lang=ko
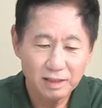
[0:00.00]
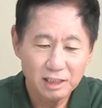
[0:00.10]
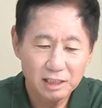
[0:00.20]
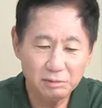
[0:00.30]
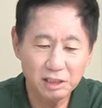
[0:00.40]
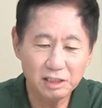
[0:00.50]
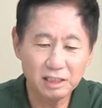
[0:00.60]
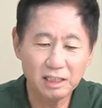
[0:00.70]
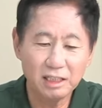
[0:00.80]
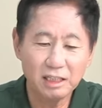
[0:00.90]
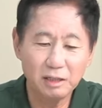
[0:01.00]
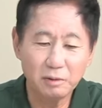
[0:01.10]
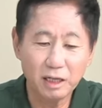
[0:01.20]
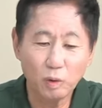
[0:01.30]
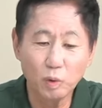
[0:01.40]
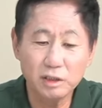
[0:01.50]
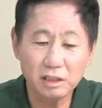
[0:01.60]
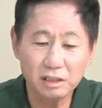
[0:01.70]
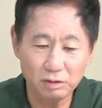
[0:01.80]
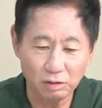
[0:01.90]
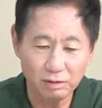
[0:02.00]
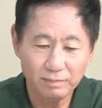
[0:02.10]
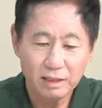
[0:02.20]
십칠 세기 일본의 공식지도,